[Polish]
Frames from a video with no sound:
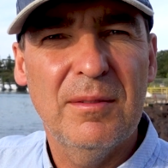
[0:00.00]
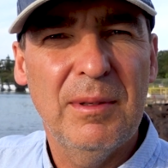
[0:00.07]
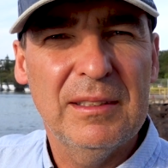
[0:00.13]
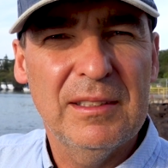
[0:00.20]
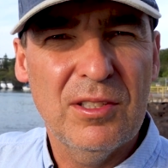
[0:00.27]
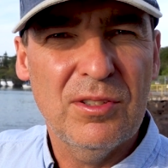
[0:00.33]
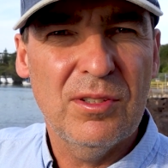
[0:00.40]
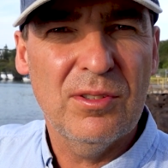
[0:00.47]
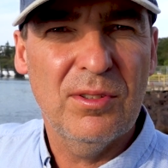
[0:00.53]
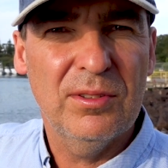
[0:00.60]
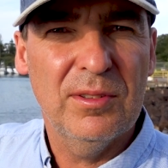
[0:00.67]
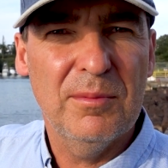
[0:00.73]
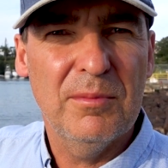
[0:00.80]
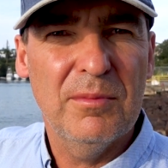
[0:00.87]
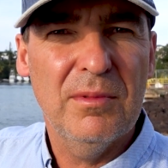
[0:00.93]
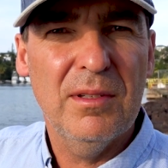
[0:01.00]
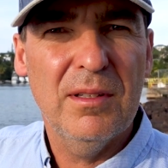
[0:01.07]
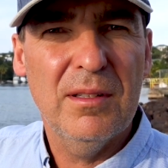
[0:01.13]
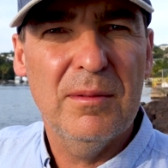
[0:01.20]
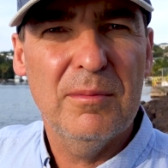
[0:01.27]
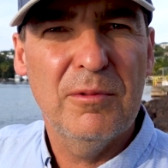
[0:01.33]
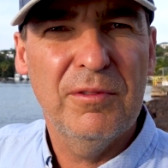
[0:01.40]
chyba też coś o tym
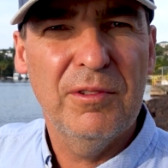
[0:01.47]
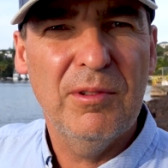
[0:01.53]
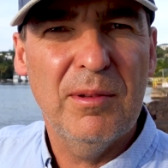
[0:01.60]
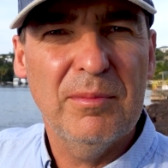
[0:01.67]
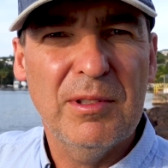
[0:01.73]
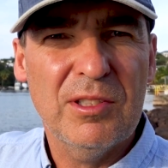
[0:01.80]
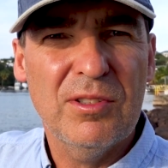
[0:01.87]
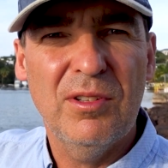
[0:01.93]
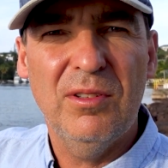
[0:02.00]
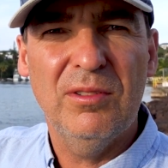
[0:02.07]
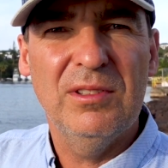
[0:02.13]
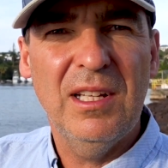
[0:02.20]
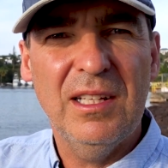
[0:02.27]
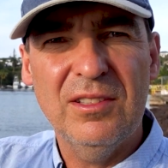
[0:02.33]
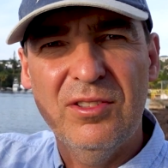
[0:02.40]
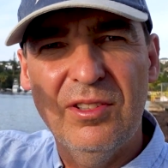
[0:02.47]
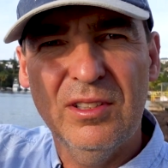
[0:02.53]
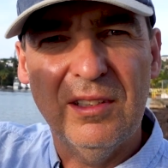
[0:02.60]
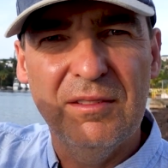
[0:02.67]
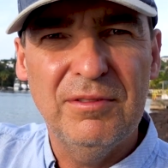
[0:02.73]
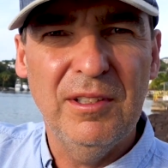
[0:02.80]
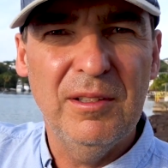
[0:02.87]
e, mówiłem, także odnajdźcie
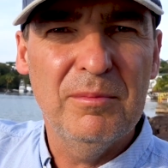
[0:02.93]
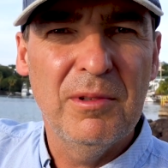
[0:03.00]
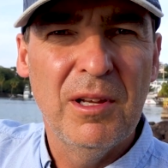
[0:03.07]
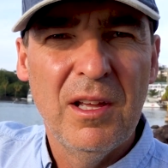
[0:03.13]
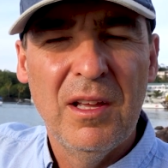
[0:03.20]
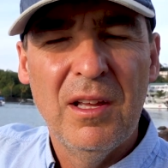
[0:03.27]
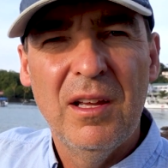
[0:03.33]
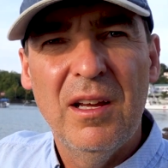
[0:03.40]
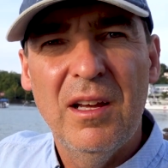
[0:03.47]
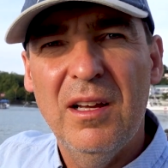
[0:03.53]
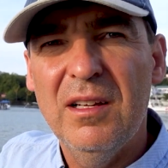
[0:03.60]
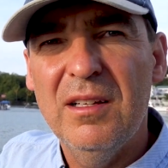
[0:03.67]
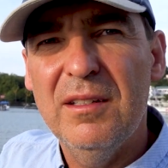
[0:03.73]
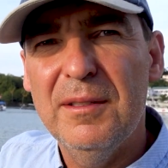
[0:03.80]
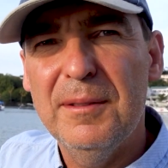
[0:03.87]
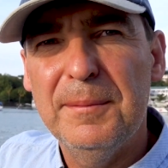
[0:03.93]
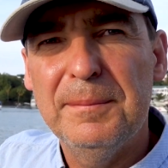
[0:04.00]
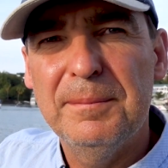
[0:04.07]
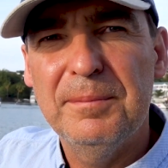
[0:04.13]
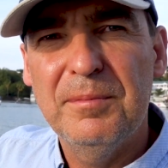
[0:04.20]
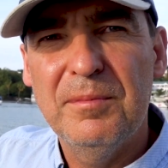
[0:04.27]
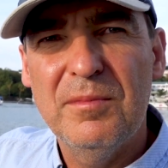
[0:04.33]
ten film. E,
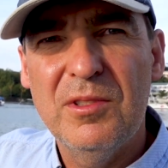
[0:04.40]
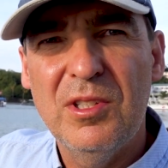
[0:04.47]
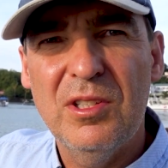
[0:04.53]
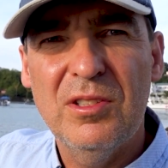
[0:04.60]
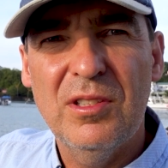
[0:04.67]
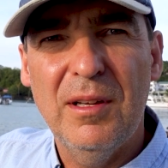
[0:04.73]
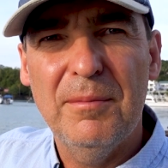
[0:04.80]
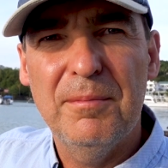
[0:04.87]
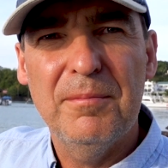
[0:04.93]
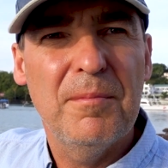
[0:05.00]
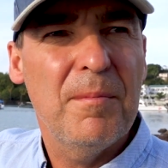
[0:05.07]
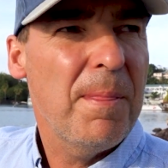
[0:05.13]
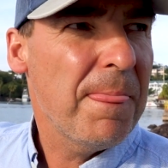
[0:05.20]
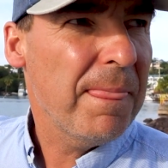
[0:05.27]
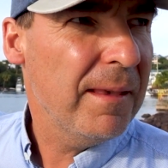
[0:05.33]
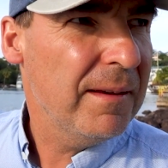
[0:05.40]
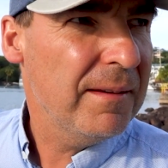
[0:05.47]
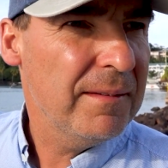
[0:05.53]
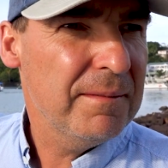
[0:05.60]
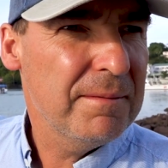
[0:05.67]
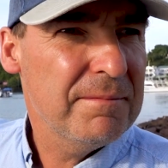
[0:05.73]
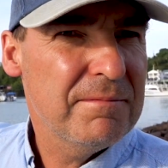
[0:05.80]
gdzieś tam
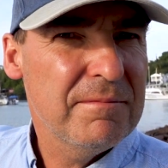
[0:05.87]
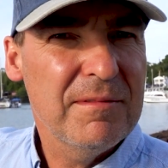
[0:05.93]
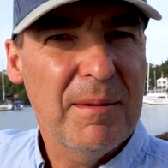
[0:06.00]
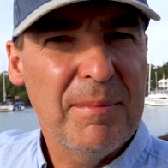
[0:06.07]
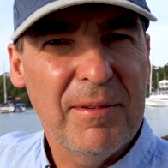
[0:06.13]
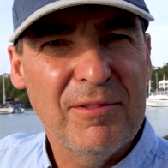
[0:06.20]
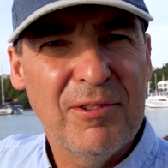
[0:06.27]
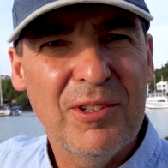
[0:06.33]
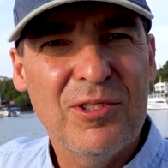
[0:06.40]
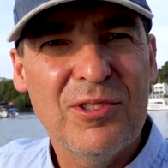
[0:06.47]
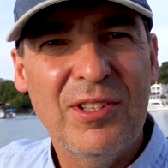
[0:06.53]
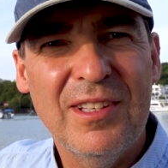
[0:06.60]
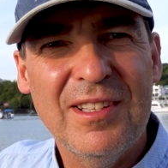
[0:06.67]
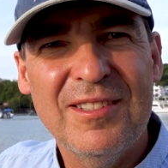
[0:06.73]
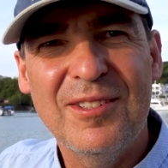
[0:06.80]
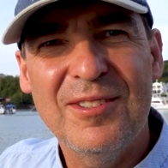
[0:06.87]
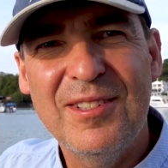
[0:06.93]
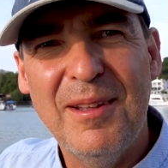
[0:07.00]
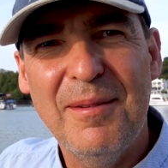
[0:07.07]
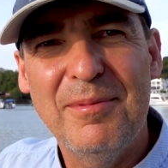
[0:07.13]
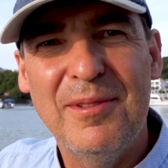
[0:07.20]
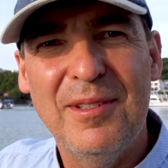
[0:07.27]
e, na pewno jeszcze jest
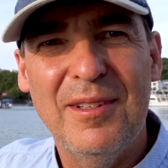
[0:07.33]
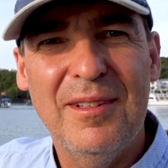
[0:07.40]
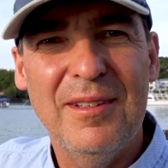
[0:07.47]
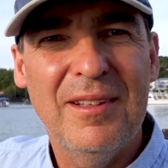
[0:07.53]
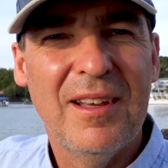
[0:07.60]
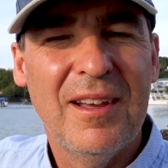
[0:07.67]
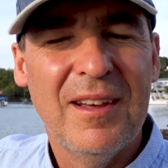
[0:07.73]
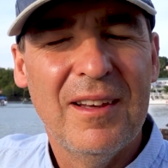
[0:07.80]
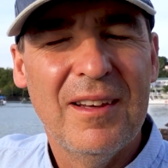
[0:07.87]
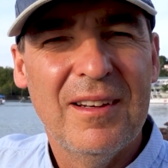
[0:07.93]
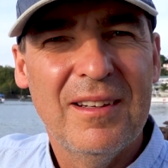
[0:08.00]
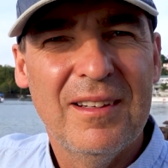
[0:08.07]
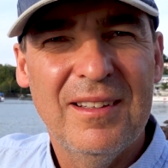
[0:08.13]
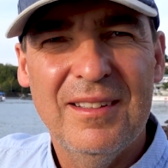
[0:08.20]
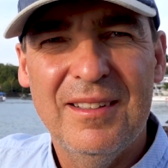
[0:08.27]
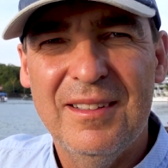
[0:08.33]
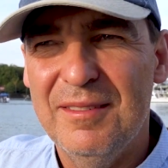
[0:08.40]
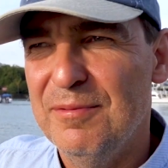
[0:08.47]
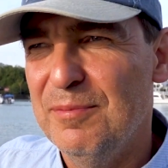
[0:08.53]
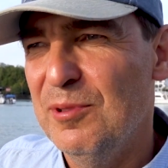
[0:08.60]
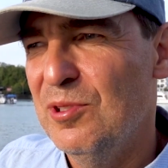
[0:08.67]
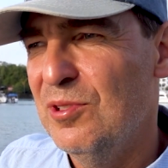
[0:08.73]
dostępny, e,
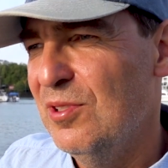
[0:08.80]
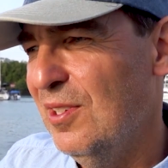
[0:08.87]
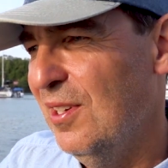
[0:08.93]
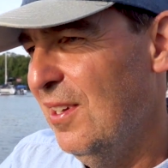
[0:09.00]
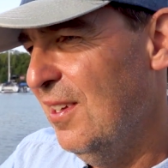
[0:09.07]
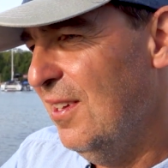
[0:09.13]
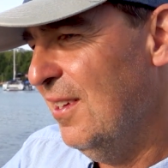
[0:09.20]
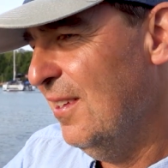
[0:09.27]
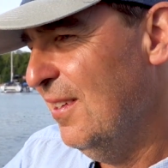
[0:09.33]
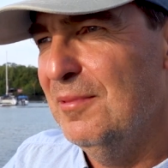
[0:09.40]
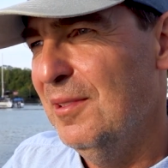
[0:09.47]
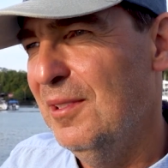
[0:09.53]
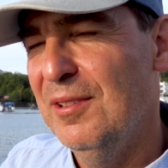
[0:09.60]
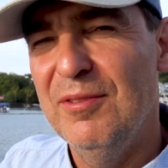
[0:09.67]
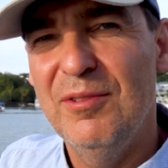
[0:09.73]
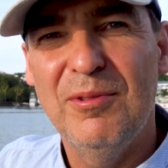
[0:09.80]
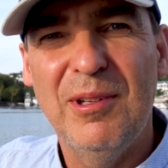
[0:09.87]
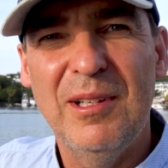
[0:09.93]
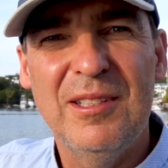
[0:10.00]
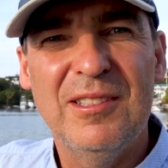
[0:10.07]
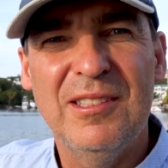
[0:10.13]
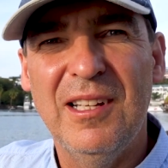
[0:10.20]
wpiszcie
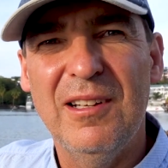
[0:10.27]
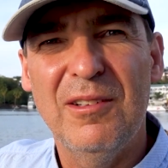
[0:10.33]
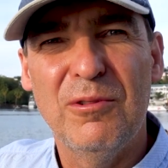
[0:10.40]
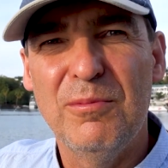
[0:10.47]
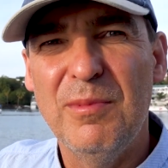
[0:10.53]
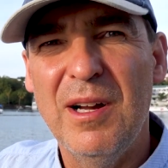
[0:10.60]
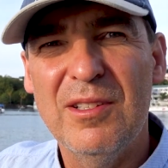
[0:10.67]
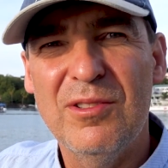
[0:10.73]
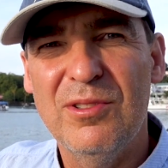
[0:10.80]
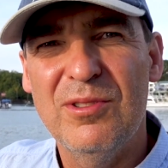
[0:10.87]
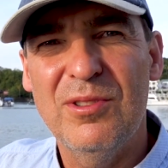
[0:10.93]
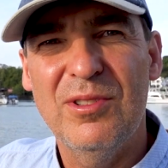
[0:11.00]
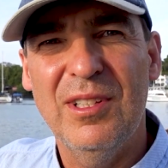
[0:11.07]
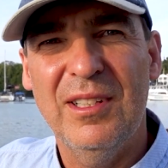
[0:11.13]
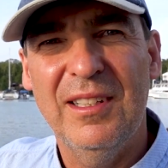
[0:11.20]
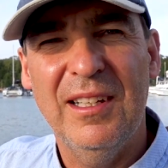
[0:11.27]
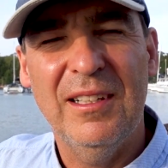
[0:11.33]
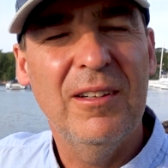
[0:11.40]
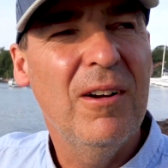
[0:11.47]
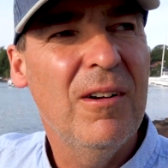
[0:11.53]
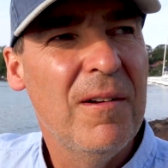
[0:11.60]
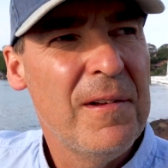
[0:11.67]
indywidualista Aruba czy coś
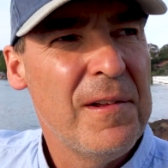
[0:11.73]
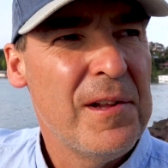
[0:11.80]
takiego,